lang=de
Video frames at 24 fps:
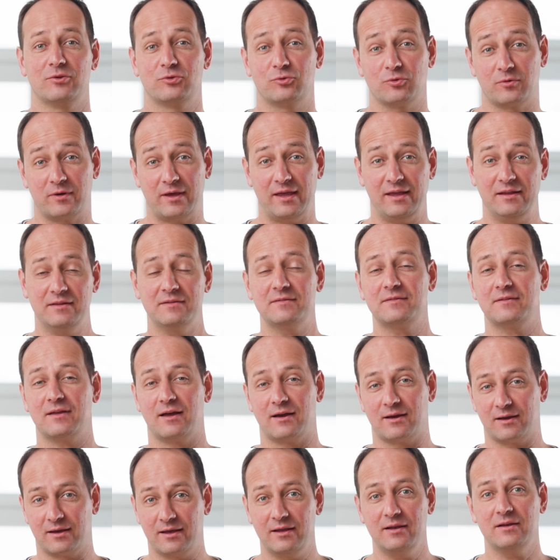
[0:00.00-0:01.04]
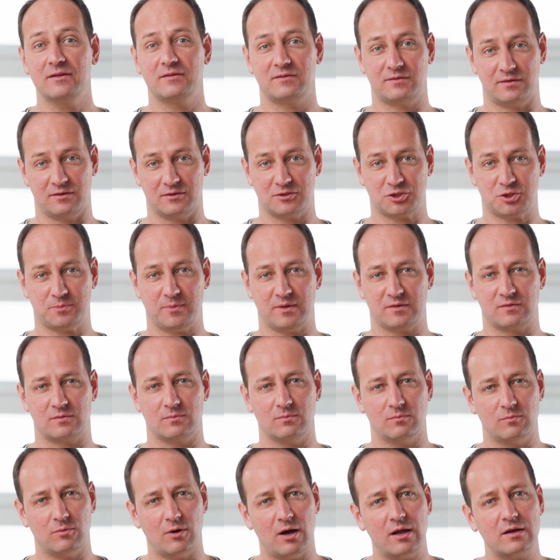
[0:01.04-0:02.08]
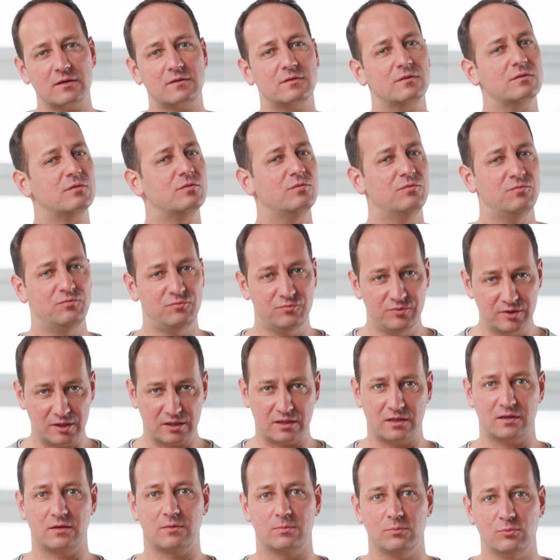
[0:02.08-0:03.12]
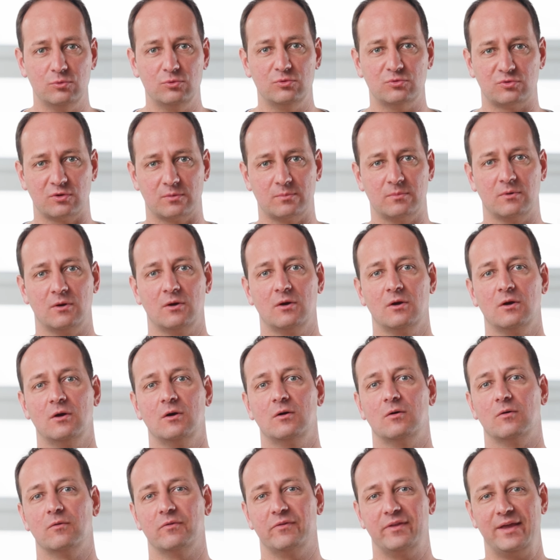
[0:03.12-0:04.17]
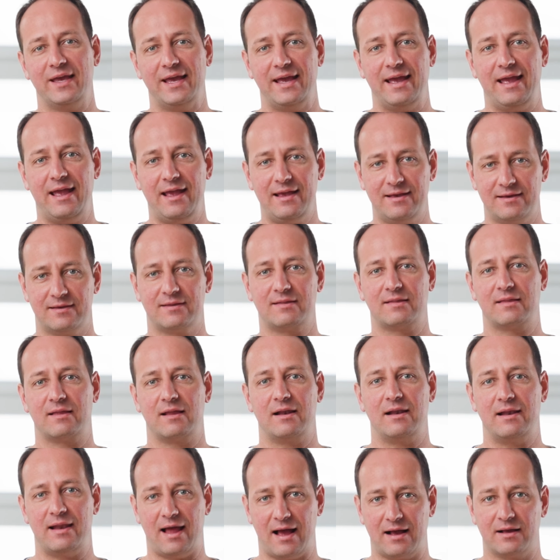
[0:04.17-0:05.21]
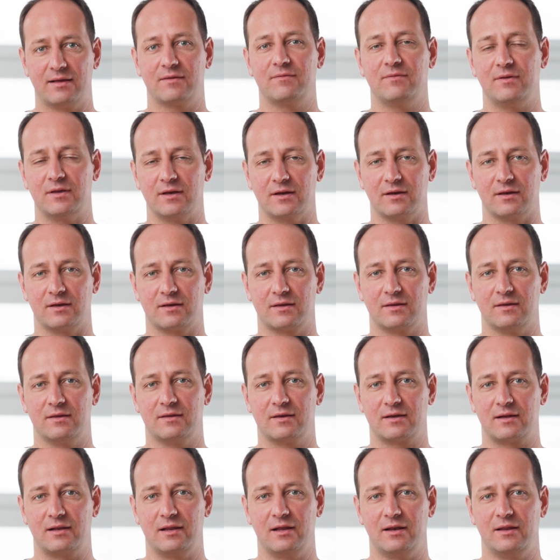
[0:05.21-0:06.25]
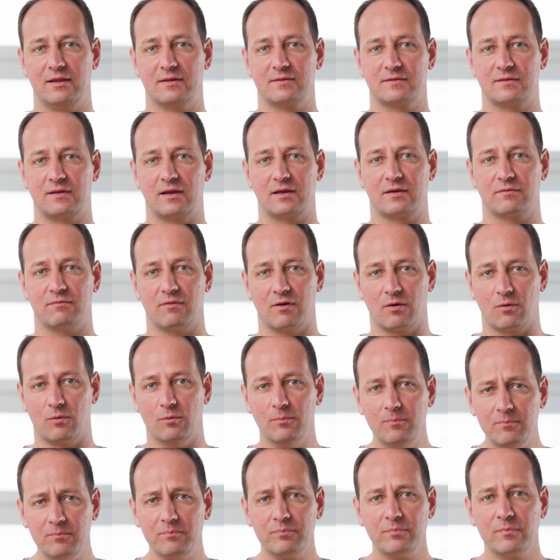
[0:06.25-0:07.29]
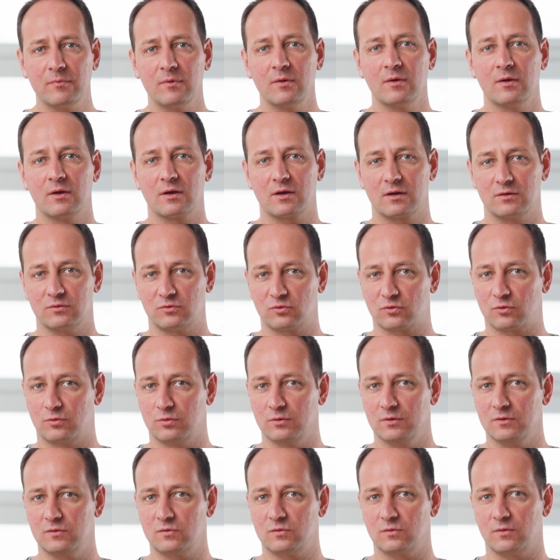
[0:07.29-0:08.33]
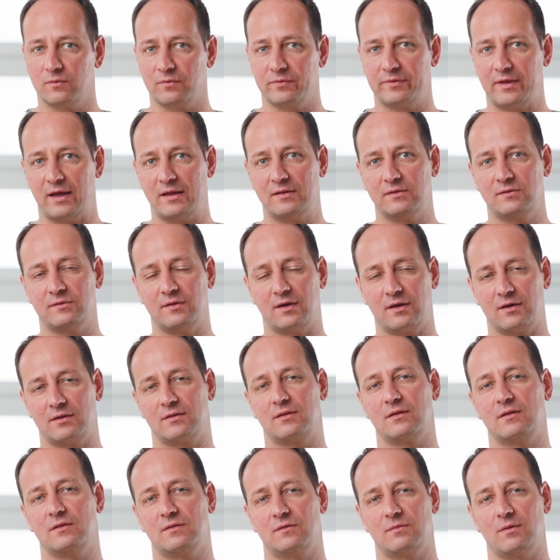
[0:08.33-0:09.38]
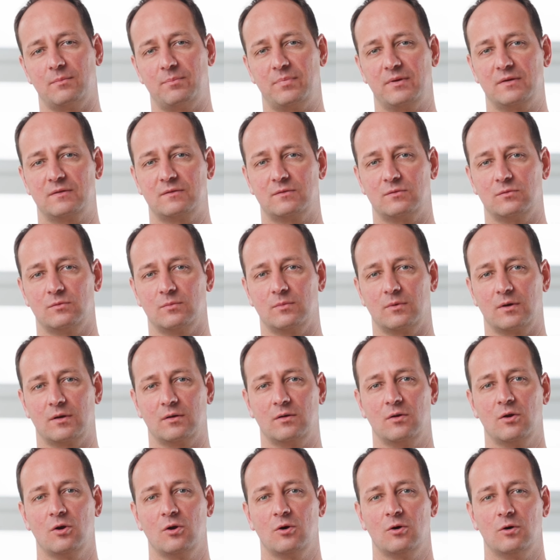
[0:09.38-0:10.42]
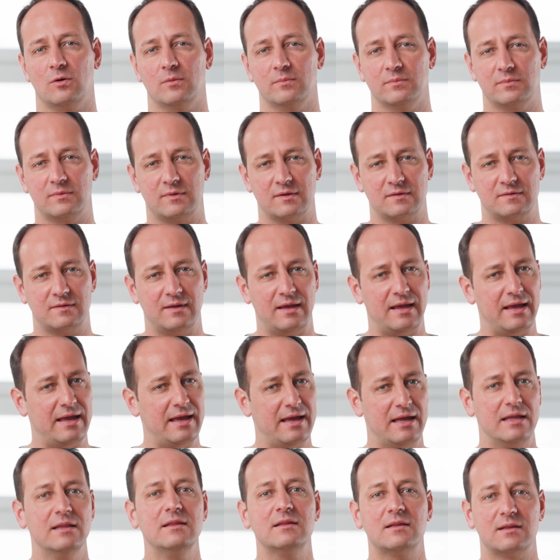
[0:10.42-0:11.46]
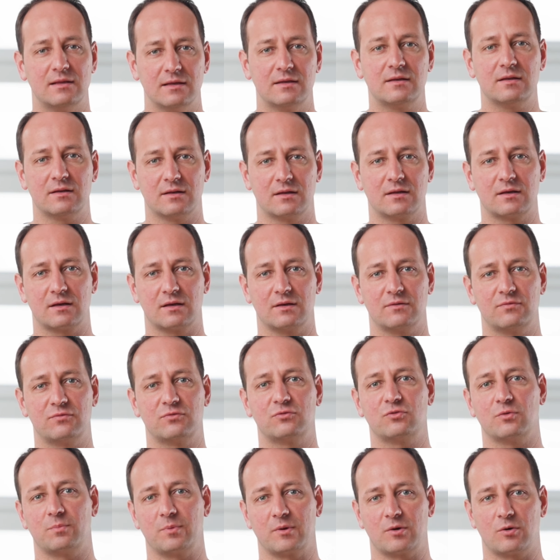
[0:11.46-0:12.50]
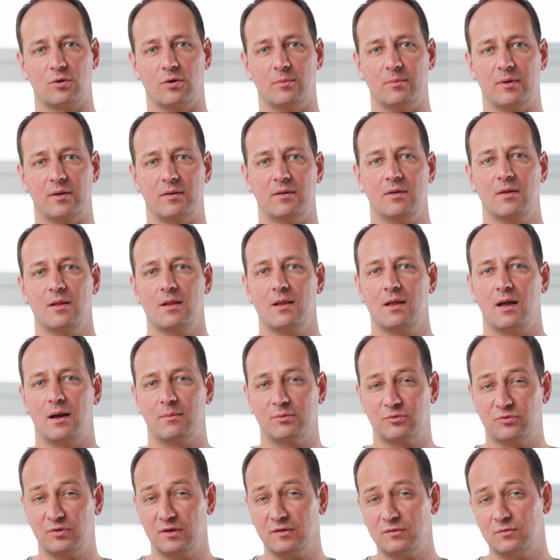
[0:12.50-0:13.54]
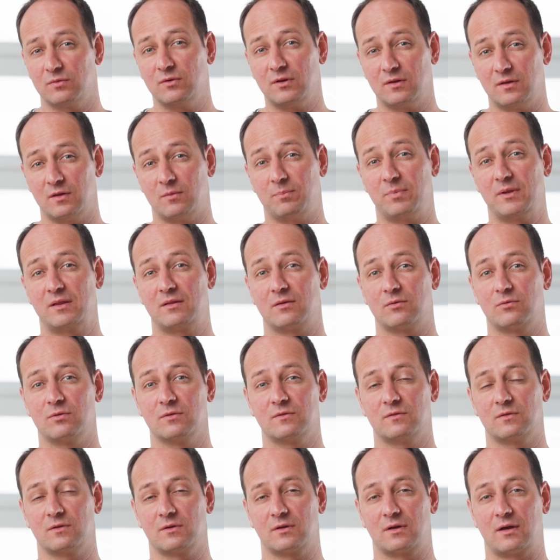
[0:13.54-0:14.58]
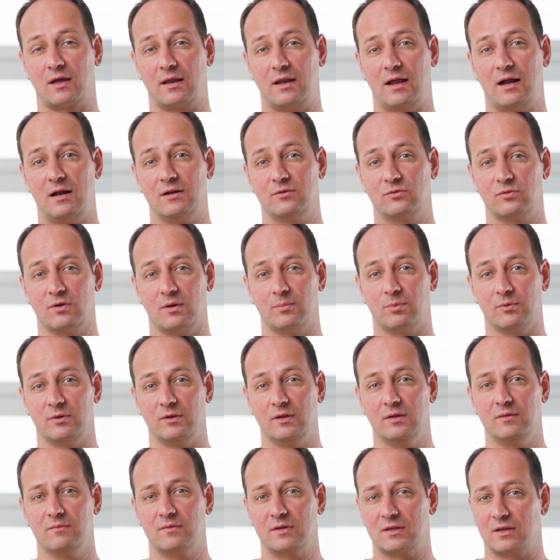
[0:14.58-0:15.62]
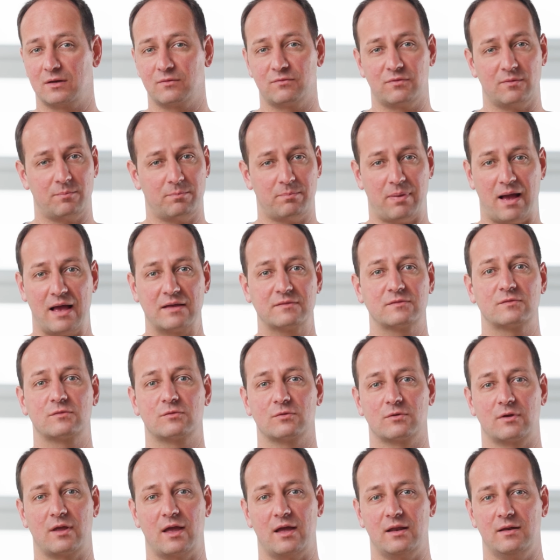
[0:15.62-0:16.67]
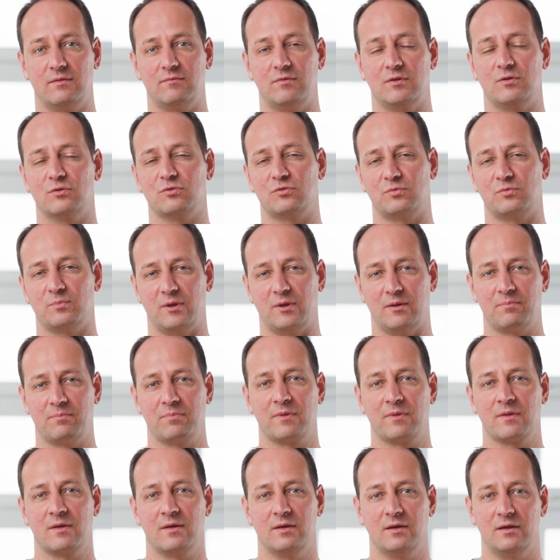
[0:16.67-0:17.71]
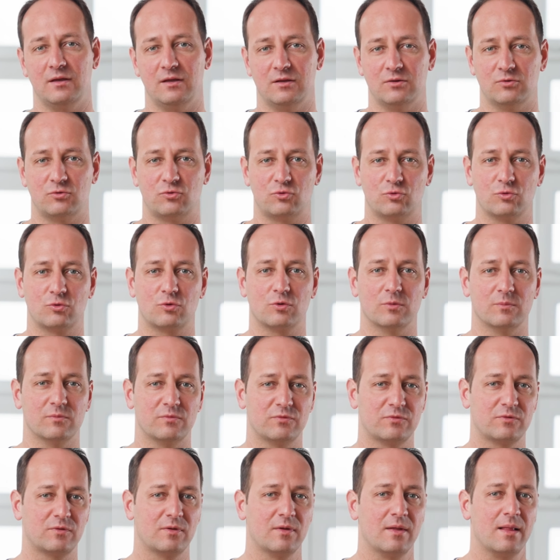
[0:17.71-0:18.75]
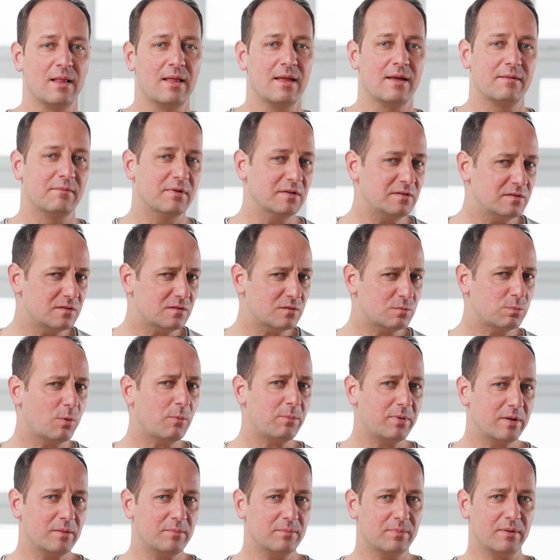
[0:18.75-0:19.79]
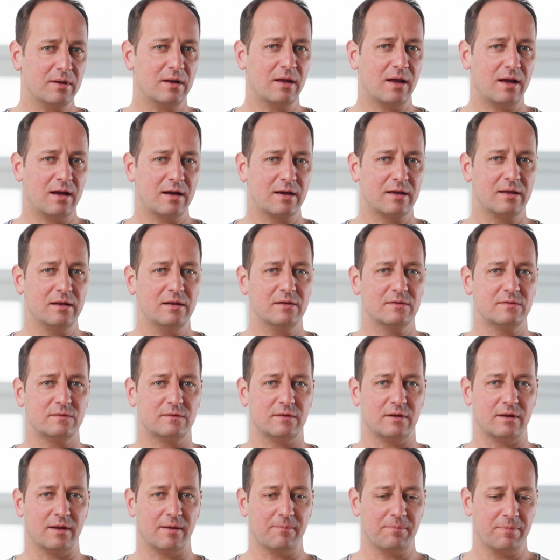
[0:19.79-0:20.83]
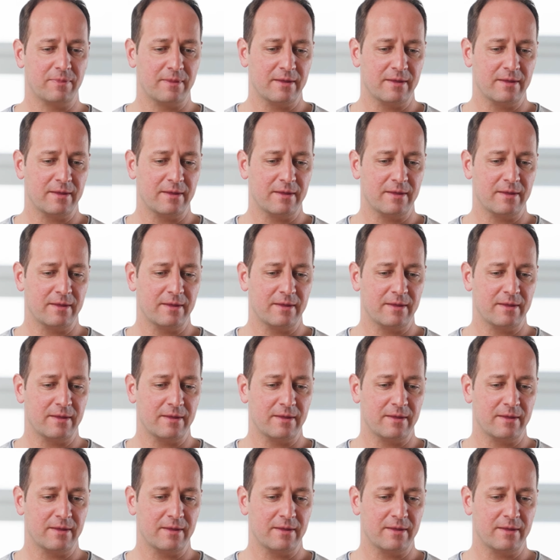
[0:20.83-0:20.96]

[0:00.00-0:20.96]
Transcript: Du kennst Achillessehnenschmerzen. Boah, das ist wirklich mühsam und echt langwierig. Ich erkläre dir jetzt gleich warum, ganz kurz, und dann zeige ich dir die zwei besten Übungen, um das endlich in den Griff zu bekommen. Aber zuerst würde ich dich bitten, kurz den Kanal zu abonnieren, weil dann verpasst du keine Videos mehr in Zukunft. Was ist das Problem bei der Achillessehne?